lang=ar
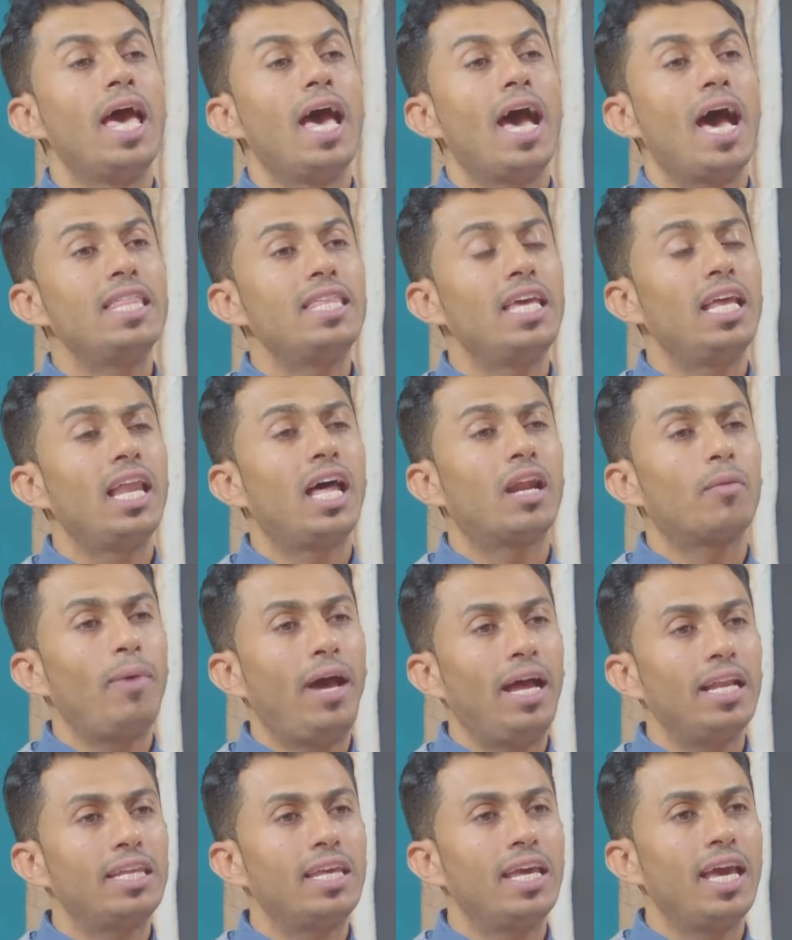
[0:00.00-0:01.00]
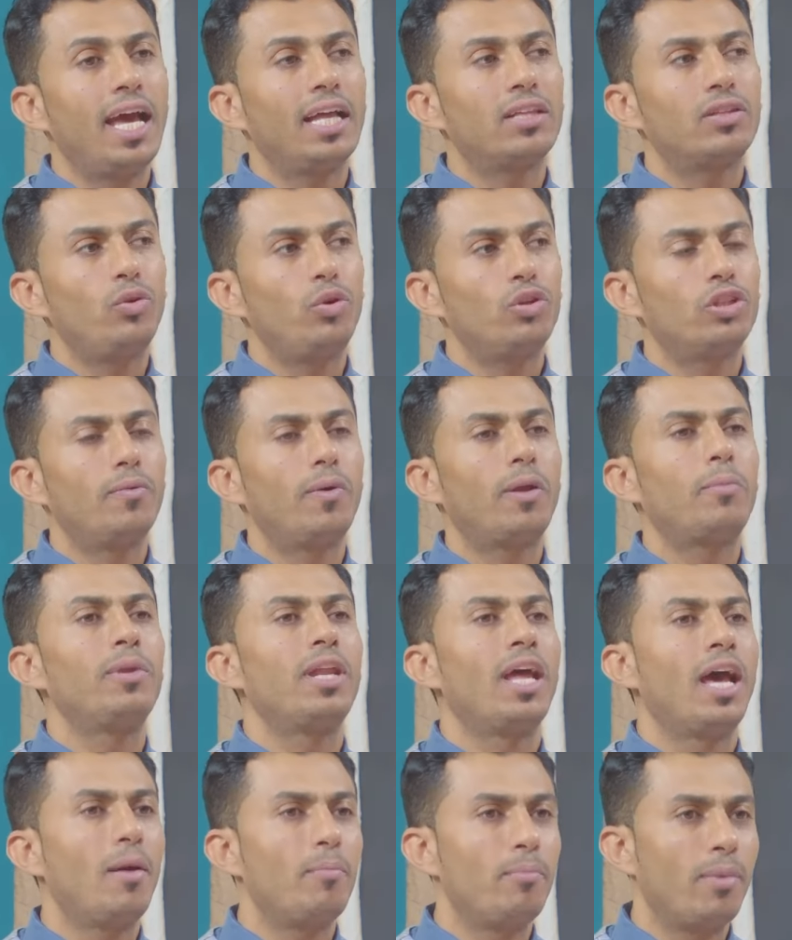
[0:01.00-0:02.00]
هذه الأربع الجهات تعتبر
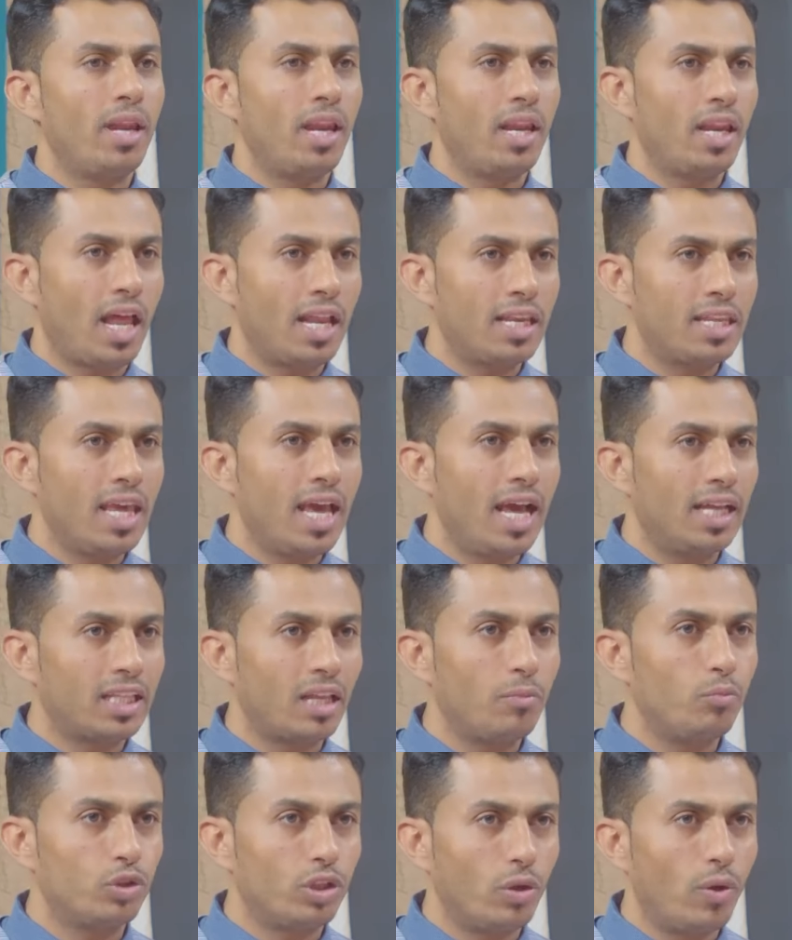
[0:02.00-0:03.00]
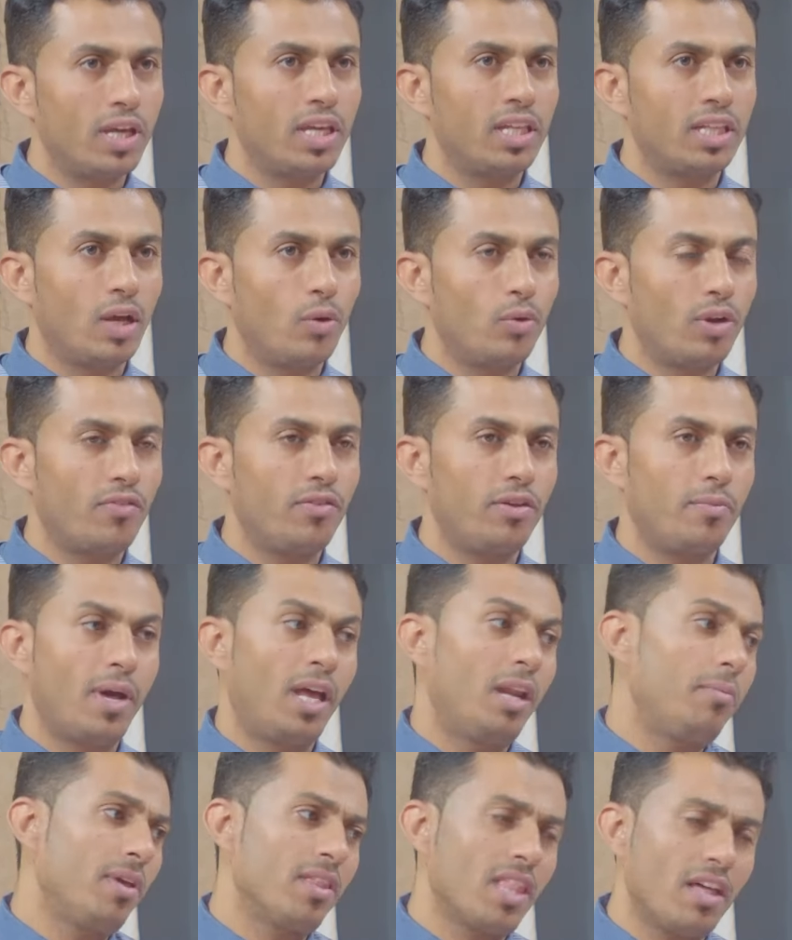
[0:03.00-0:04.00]
من أهم الجهات المتواجدة هنا في
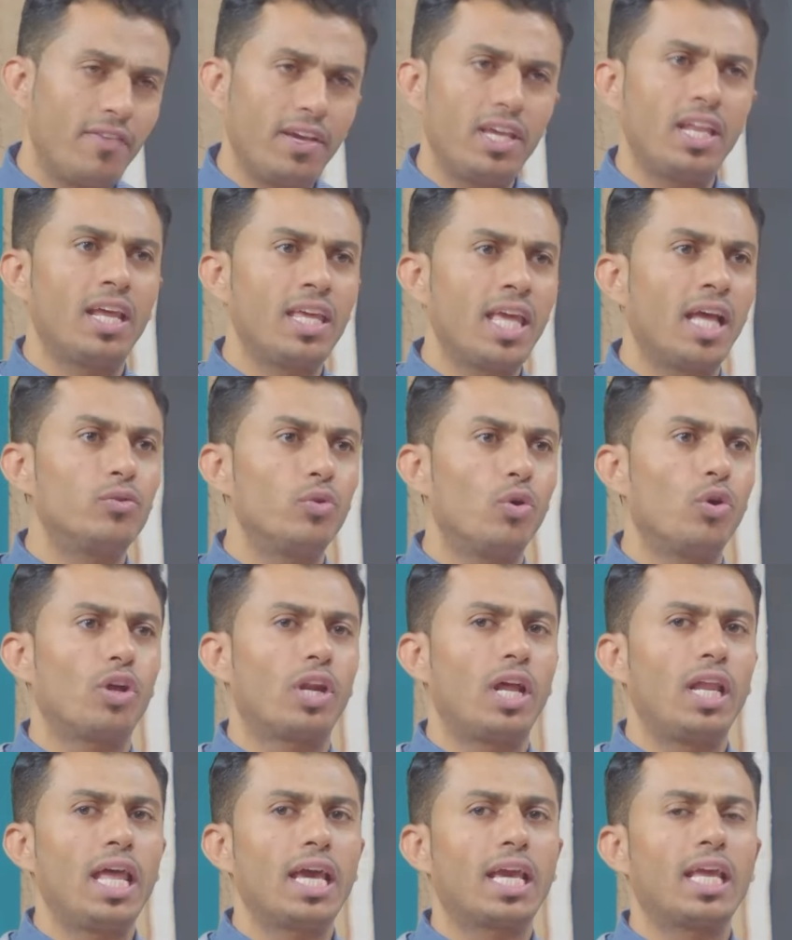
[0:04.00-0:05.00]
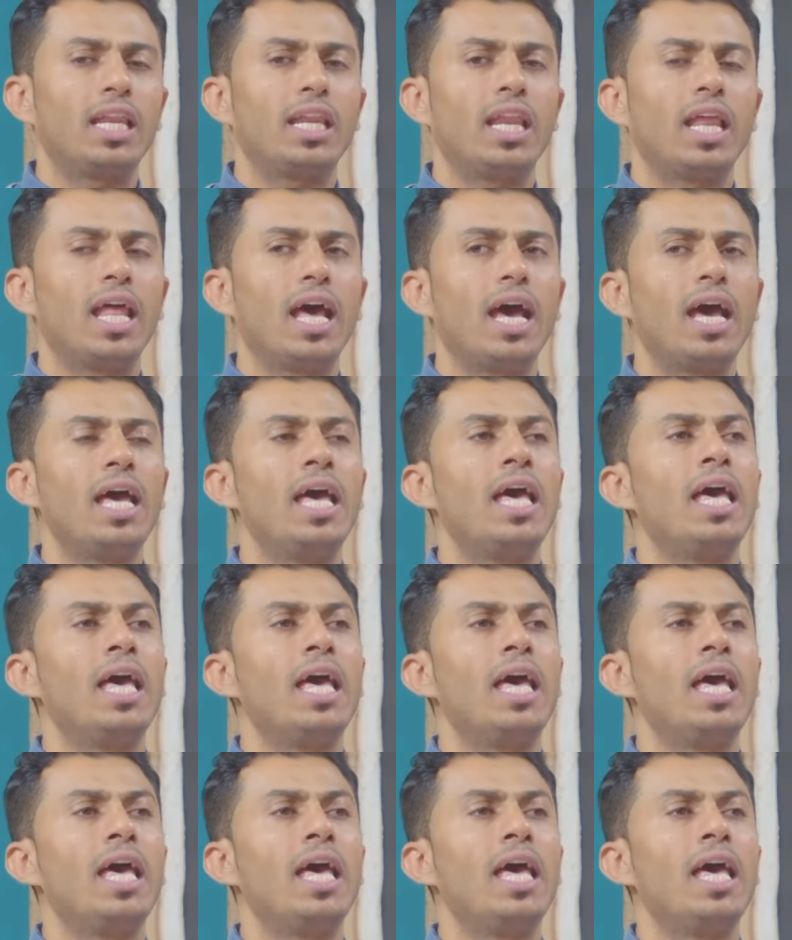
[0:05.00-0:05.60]
مارب إضافة إلى جهات أخرى لكننا